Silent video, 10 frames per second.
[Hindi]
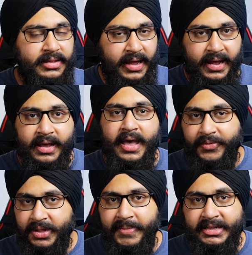थिंक वन
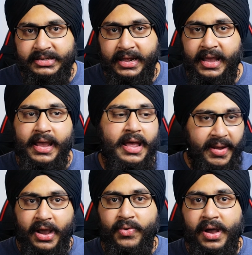ऑफ द बेस्ट है ये तो
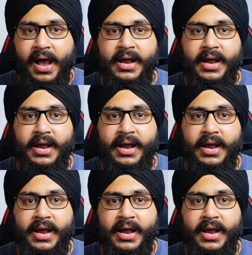मैं कहूँगा